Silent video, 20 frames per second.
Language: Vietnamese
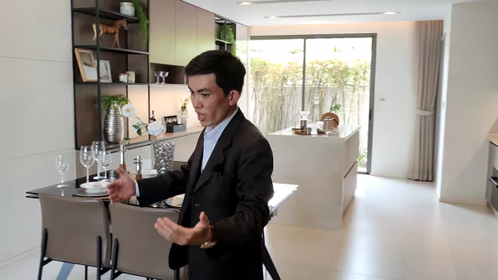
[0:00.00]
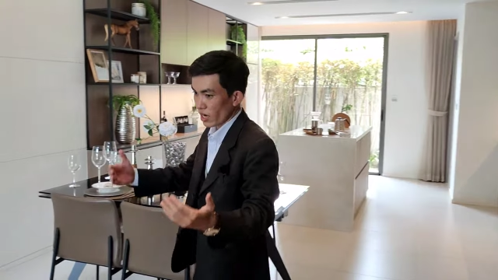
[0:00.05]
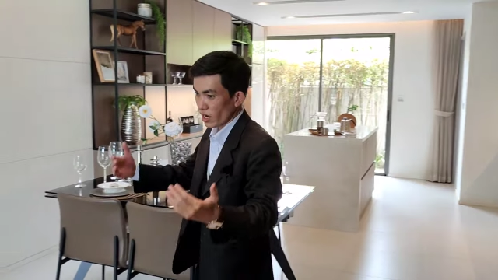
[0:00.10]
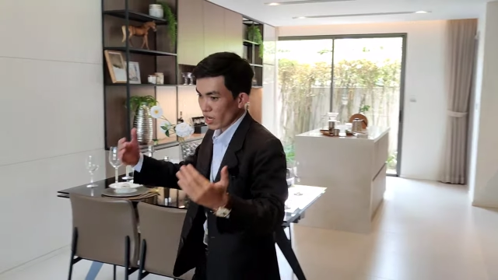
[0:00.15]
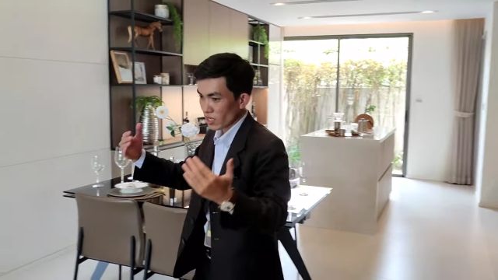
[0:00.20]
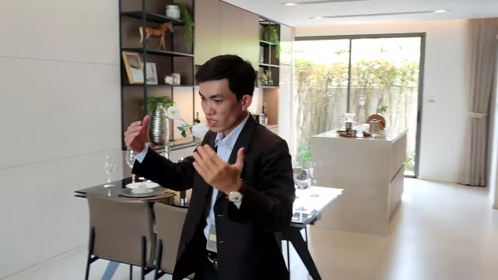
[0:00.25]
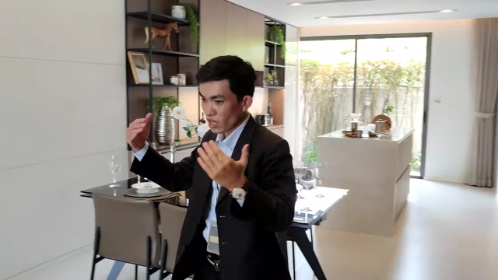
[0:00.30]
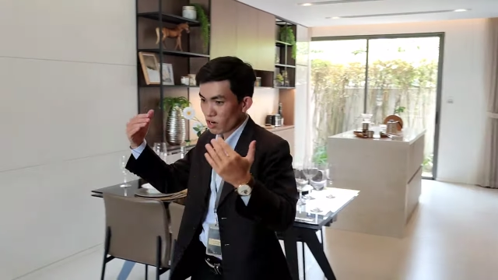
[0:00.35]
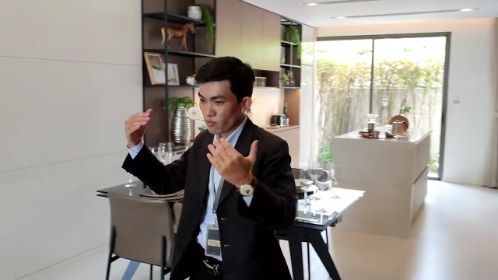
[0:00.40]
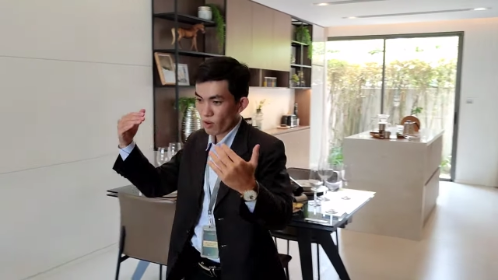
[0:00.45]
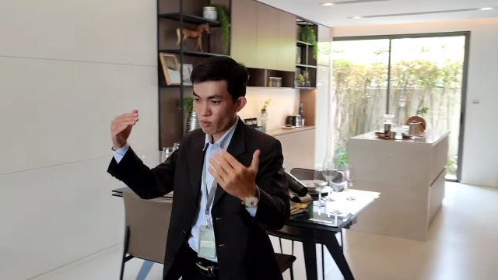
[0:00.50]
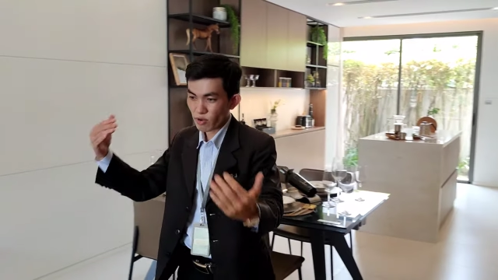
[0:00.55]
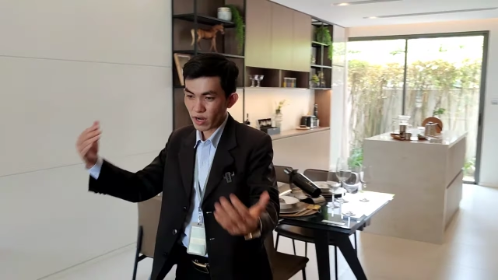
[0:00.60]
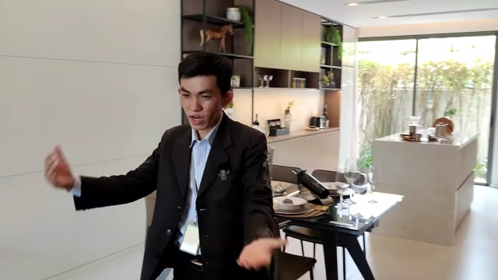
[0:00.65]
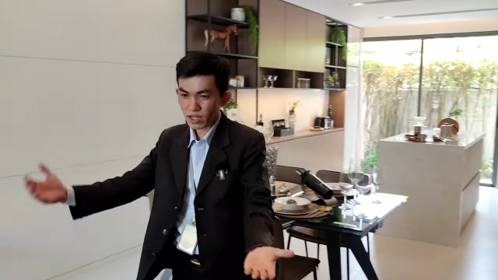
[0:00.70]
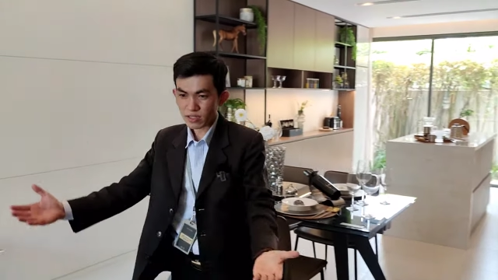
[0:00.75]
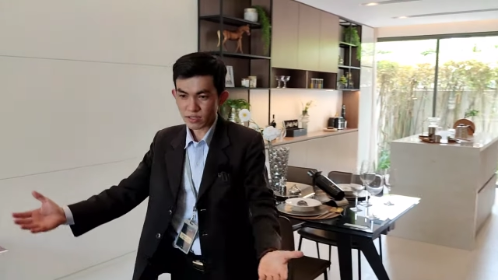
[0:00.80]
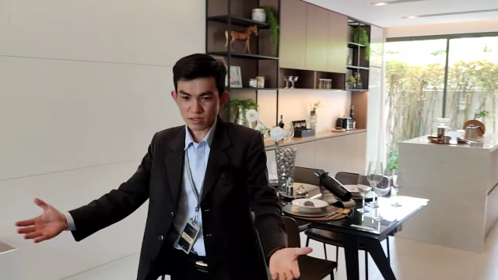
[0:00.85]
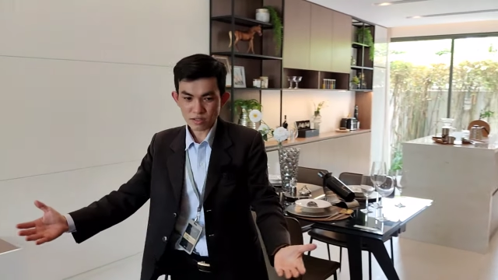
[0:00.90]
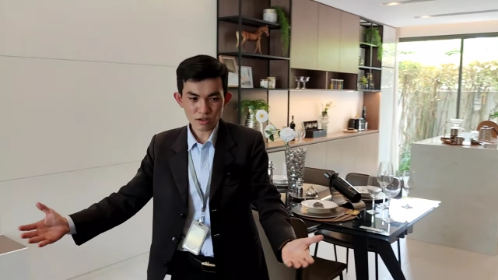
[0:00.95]
thể là từ phòng
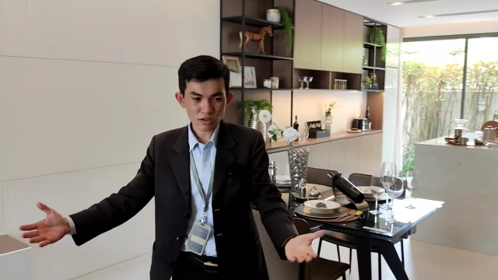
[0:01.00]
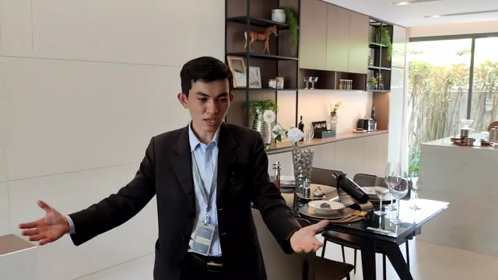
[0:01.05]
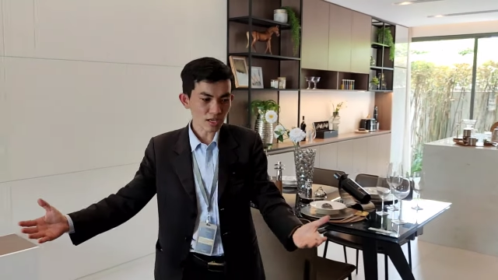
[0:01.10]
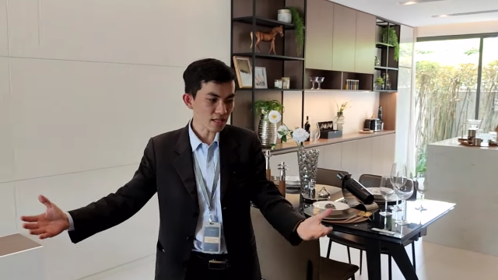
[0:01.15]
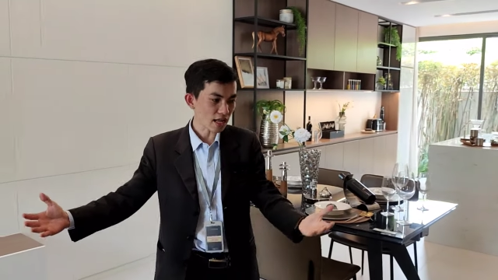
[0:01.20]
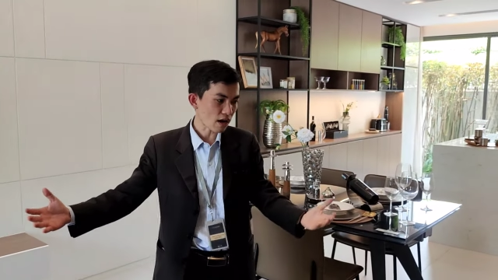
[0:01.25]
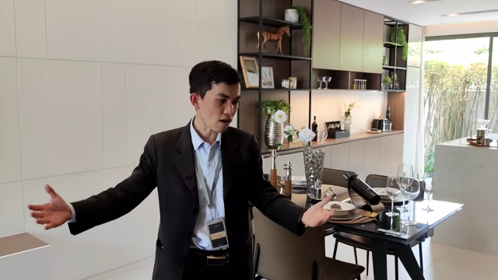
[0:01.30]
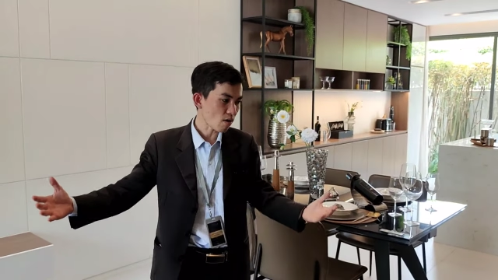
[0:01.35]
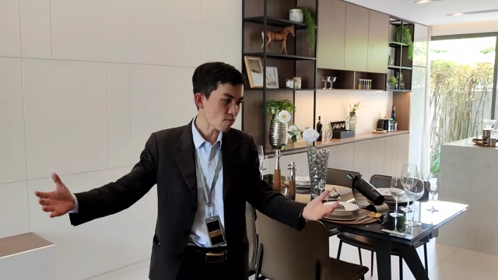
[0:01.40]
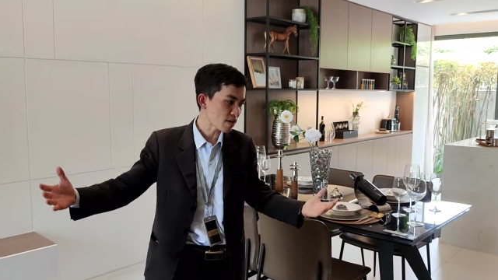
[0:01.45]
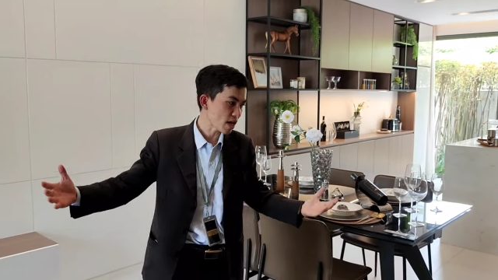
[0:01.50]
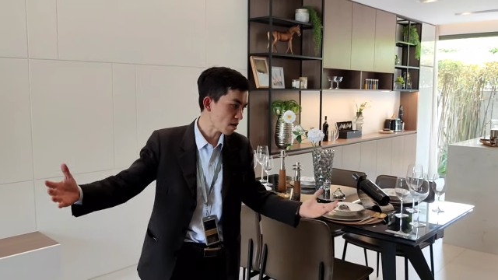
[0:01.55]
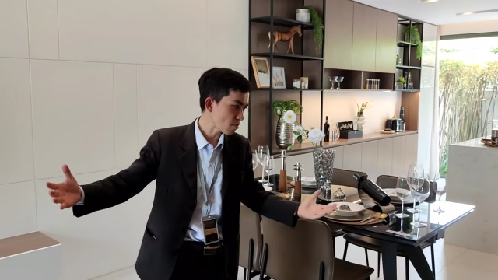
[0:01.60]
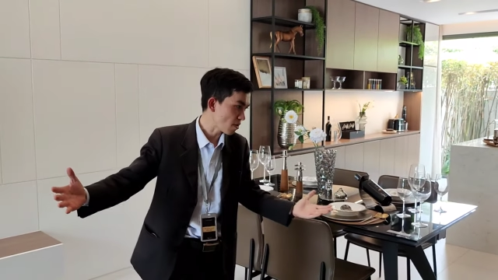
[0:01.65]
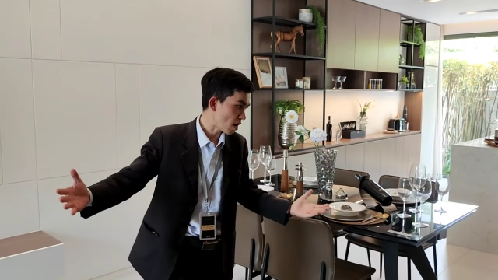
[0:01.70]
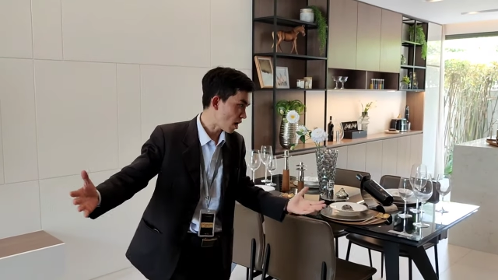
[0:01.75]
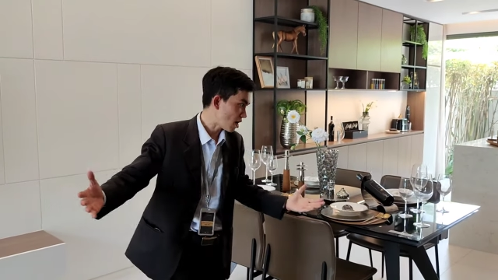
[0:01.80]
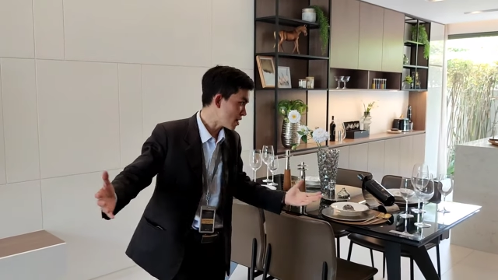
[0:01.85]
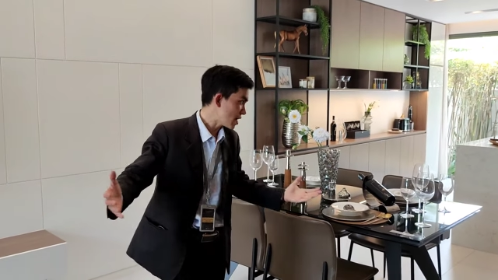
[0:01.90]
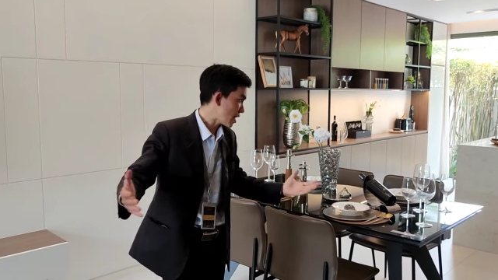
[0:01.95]
khách nó sẽ tạo không
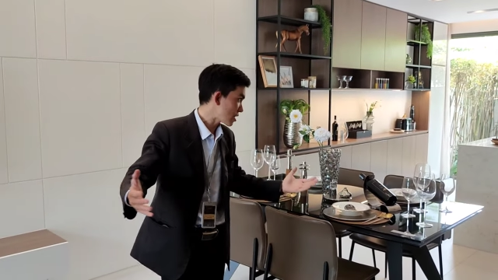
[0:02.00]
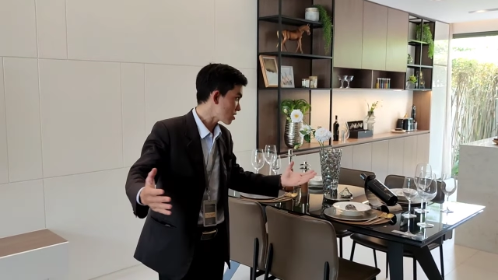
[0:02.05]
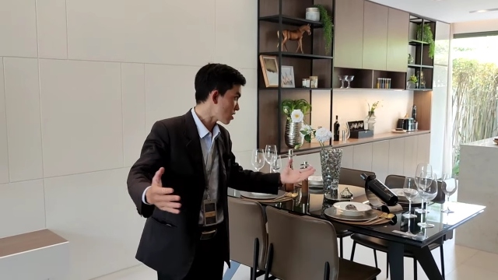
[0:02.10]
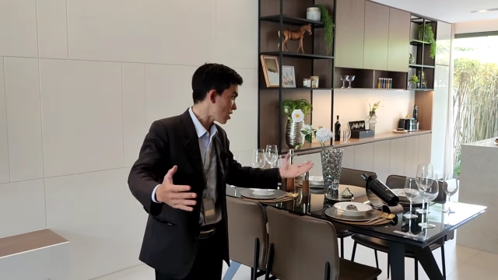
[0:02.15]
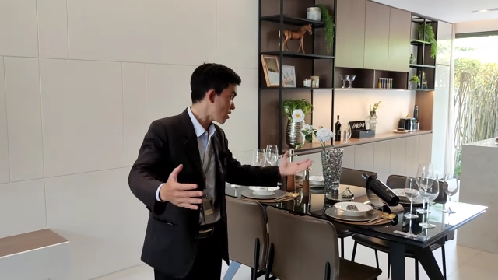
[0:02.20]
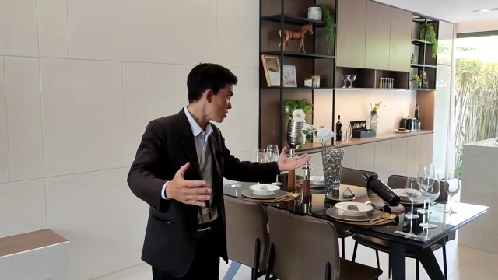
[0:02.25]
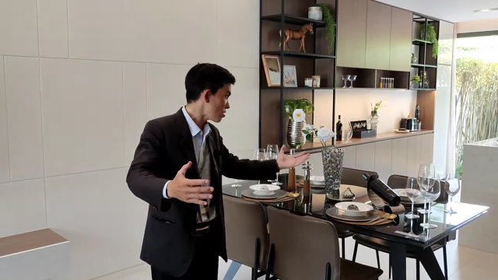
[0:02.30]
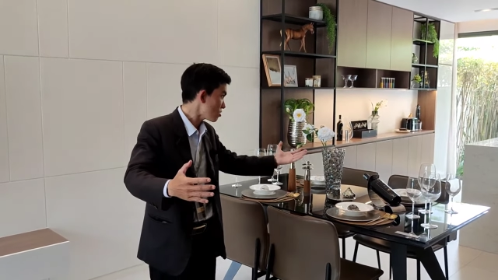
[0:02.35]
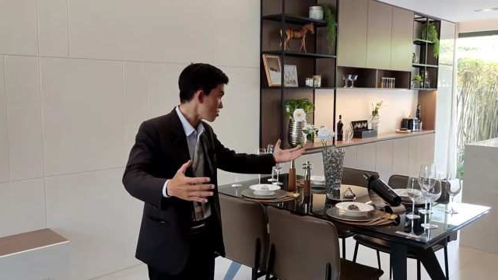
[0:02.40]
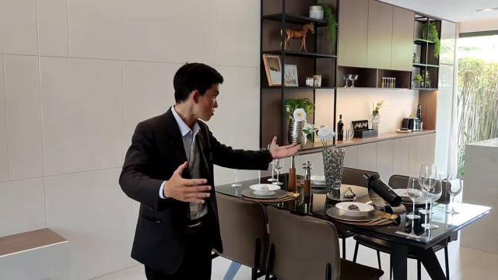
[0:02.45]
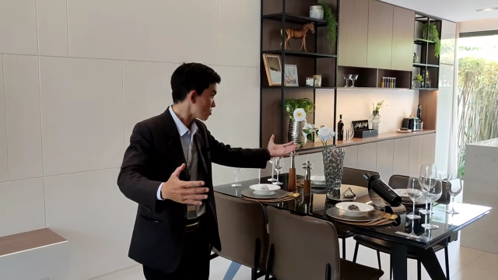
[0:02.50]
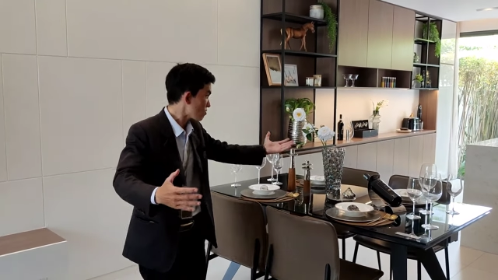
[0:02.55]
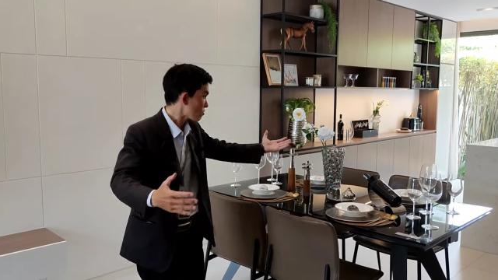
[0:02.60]
gian mở ra tới